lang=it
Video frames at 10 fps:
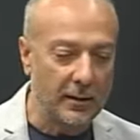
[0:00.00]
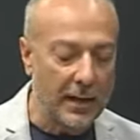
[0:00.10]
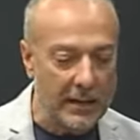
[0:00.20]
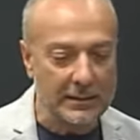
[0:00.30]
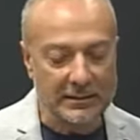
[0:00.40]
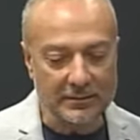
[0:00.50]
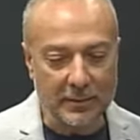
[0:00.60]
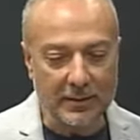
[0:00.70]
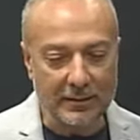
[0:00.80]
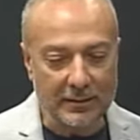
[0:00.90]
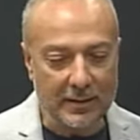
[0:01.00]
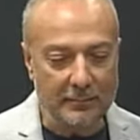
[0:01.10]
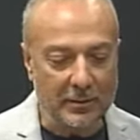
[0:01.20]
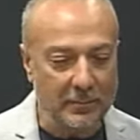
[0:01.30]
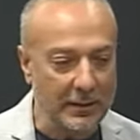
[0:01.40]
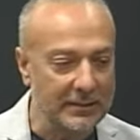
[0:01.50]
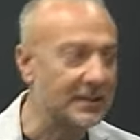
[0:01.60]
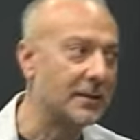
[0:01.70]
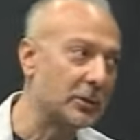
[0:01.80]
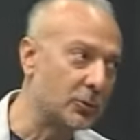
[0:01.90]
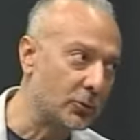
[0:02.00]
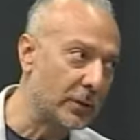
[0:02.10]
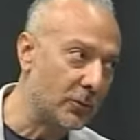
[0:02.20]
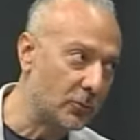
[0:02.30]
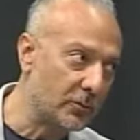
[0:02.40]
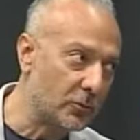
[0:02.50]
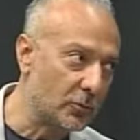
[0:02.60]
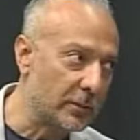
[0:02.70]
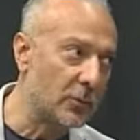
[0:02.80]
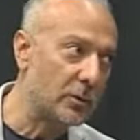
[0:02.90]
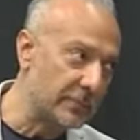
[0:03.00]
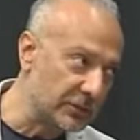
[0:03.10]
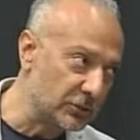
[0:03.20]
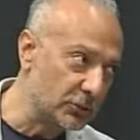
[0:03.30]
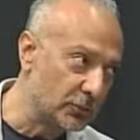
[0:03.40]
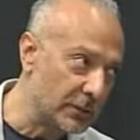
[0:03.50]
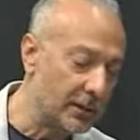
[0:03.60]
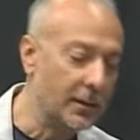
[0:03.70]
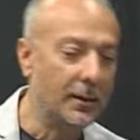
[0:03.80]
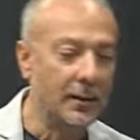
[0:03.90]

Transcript: anzi per la verità per me l'insegnamento non è un lavoro ma è una missione.